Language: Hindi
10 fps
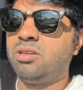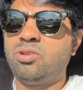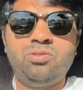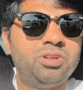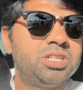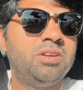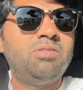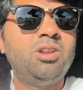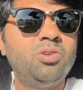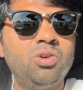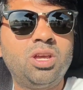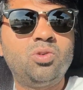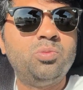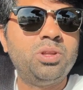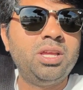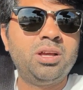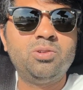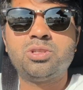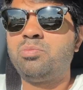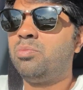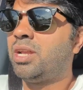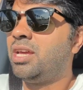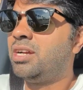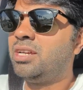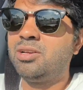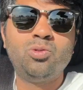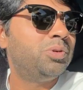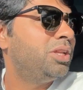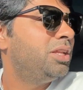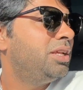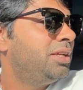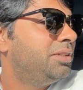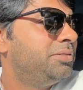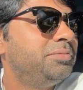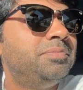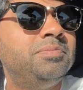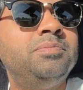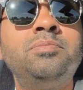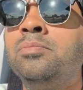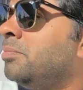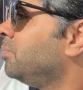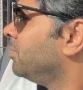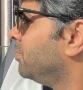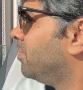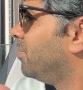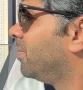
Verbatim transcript: क्यों फर्स्ट टाइम वालों को क्या कूपन या कुछ मिठाई का एक कूपन देते हैं तो